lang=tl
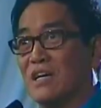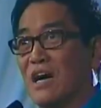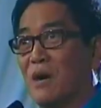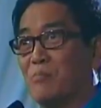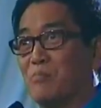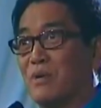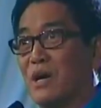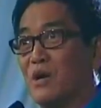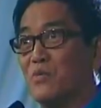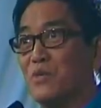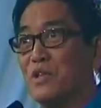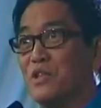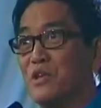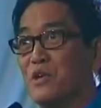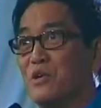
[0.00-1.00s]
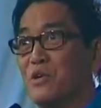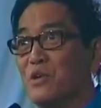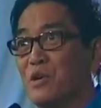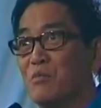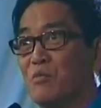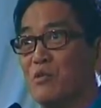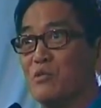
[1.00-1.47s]
up ka with your
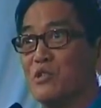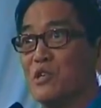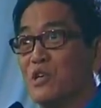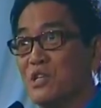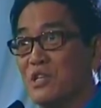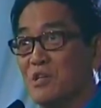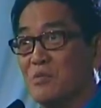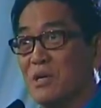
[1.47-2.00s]
emotions. Emotions.